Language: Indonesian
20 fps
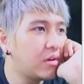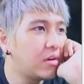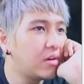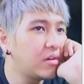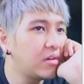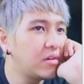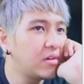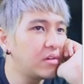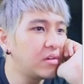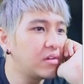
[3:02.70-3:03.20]

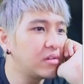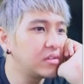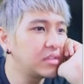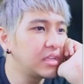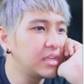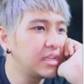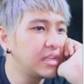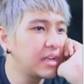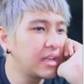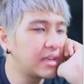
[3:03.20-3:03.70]
Oh,
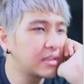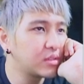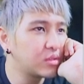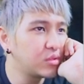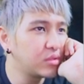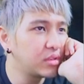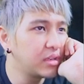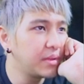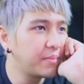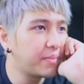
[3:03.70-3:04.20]
jadi
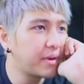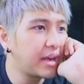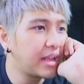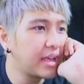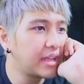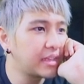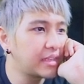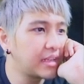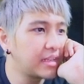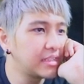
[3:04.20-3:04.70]
langsung
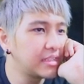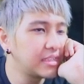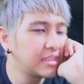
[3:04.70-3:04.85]
diperlihatkan